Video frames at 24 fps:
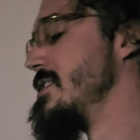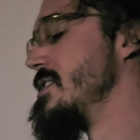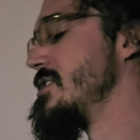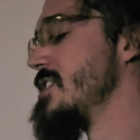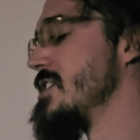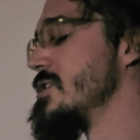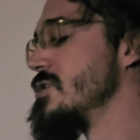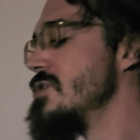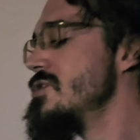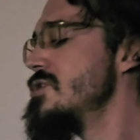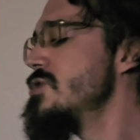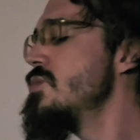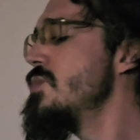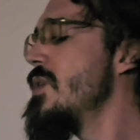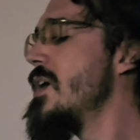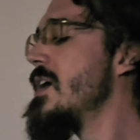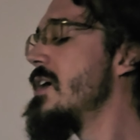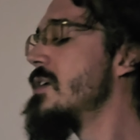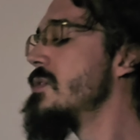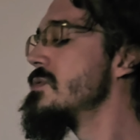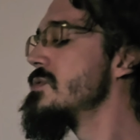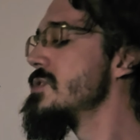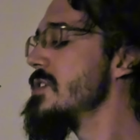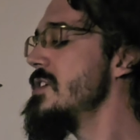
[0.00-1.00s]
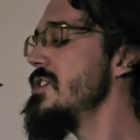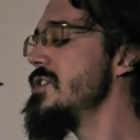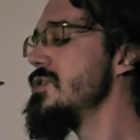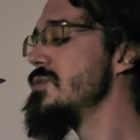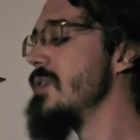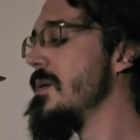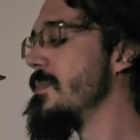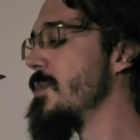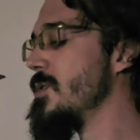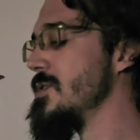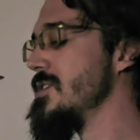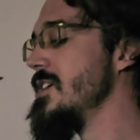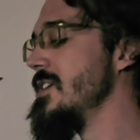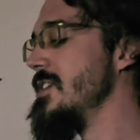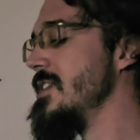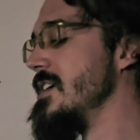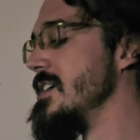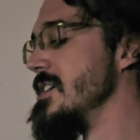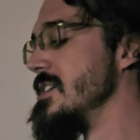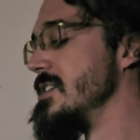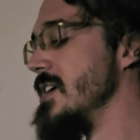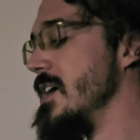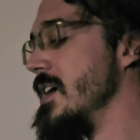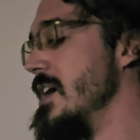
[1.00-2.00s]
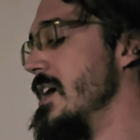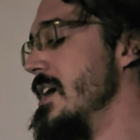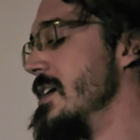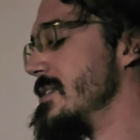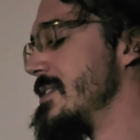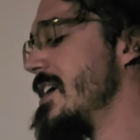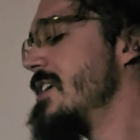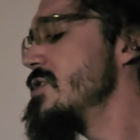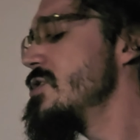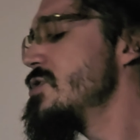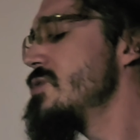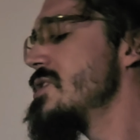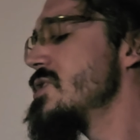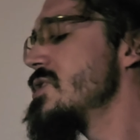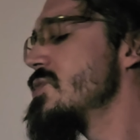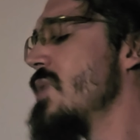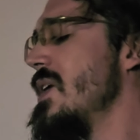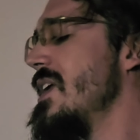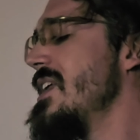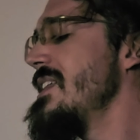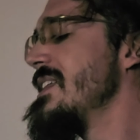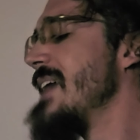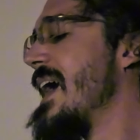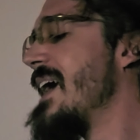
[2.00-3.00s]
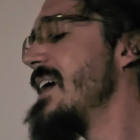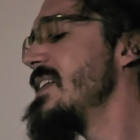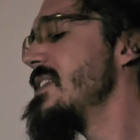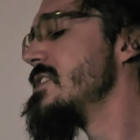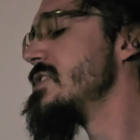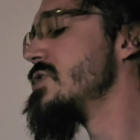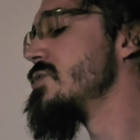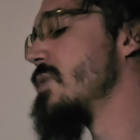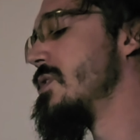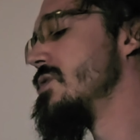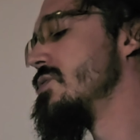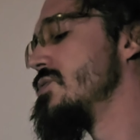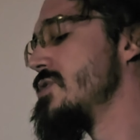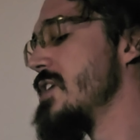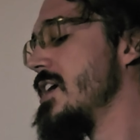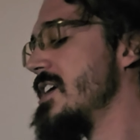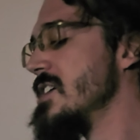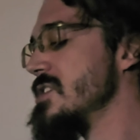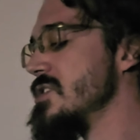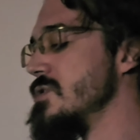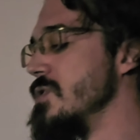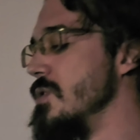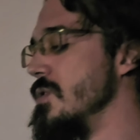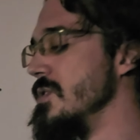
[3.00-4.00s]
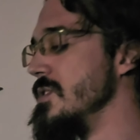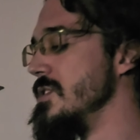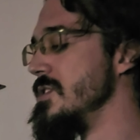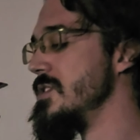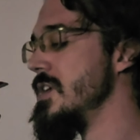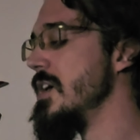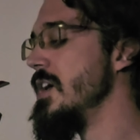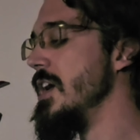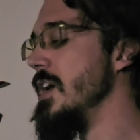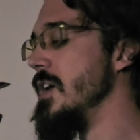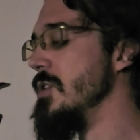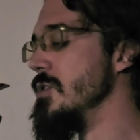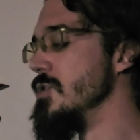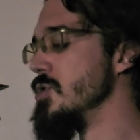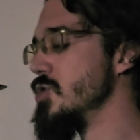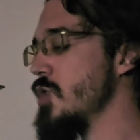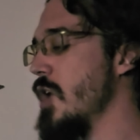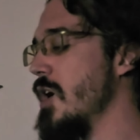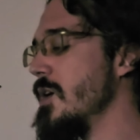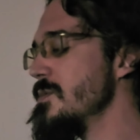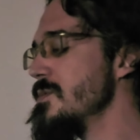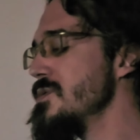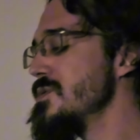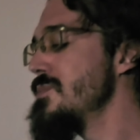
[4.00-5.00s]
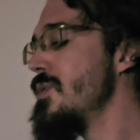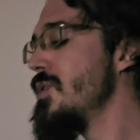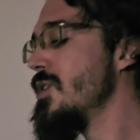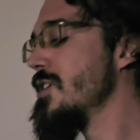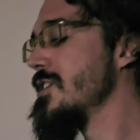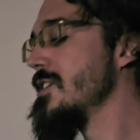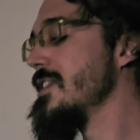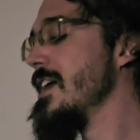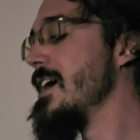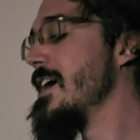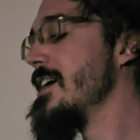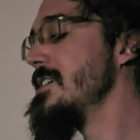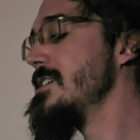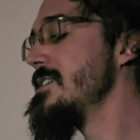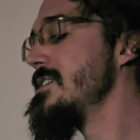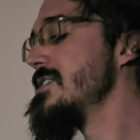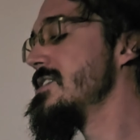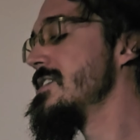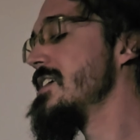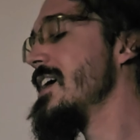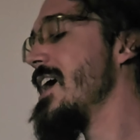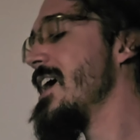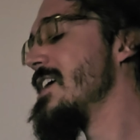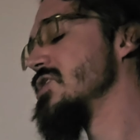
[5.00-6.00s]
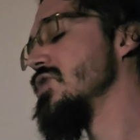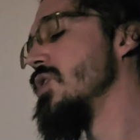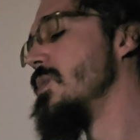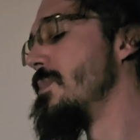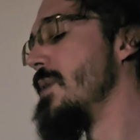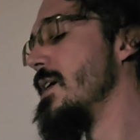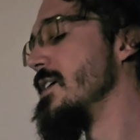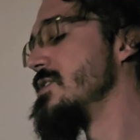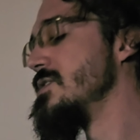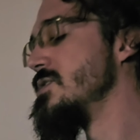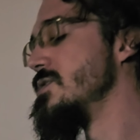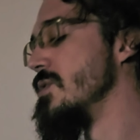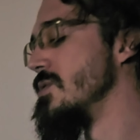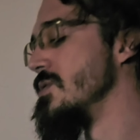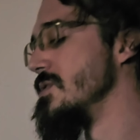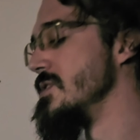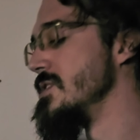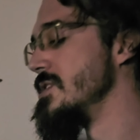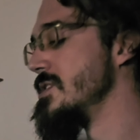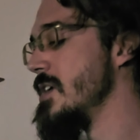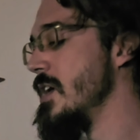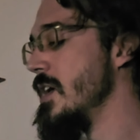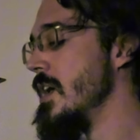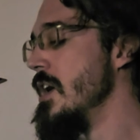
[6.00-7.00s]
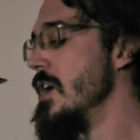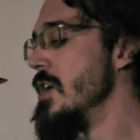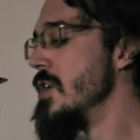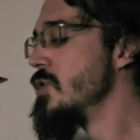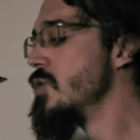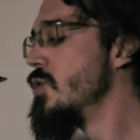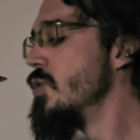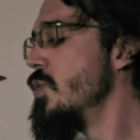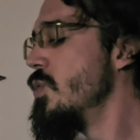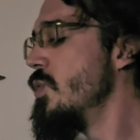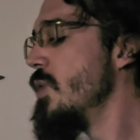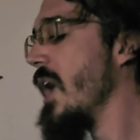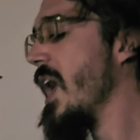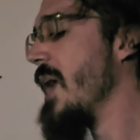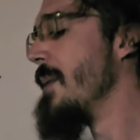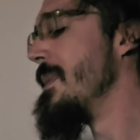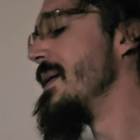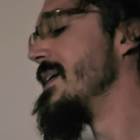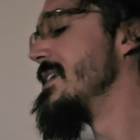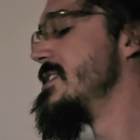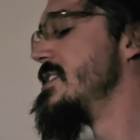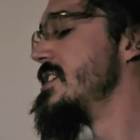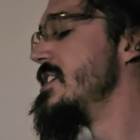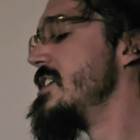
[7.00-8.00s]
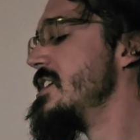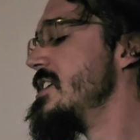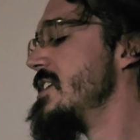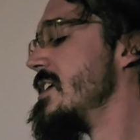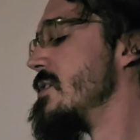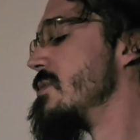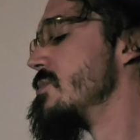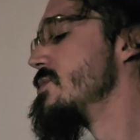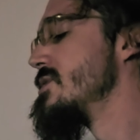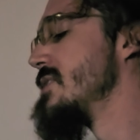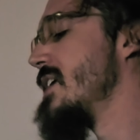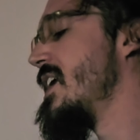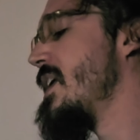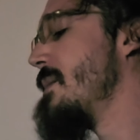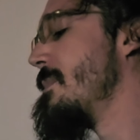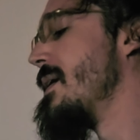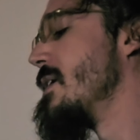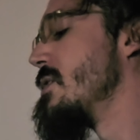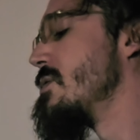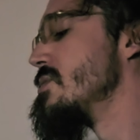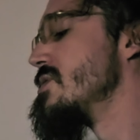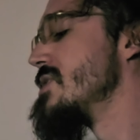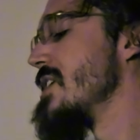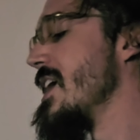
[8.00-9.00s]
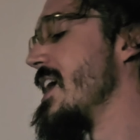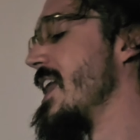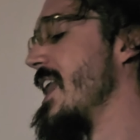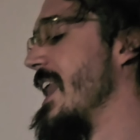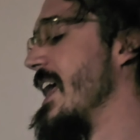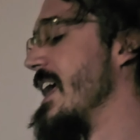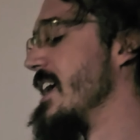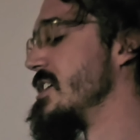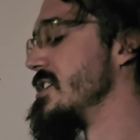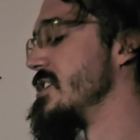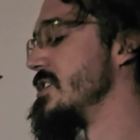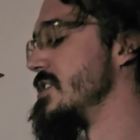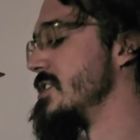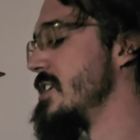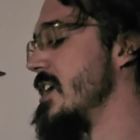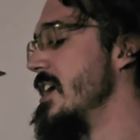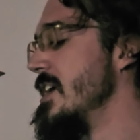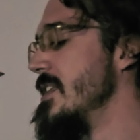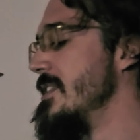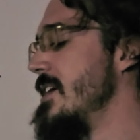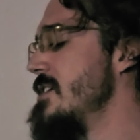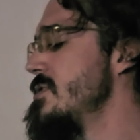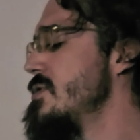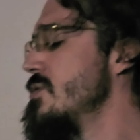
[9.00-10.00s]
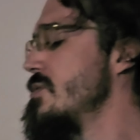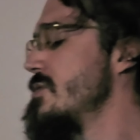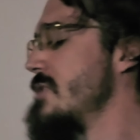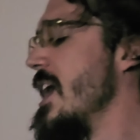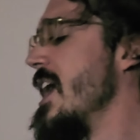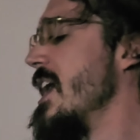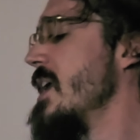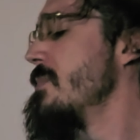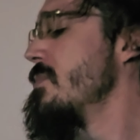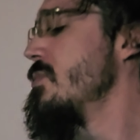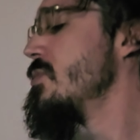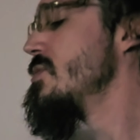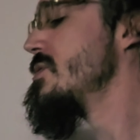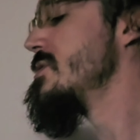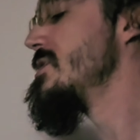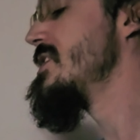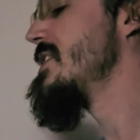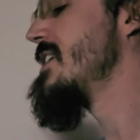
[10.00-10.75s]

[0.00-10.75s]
as estações do ano e sua procedência, tanto suas qualidades quanto gerações, e dos corpos mortais as complexões. Tu, em medida, os elementos eleges, tens o termo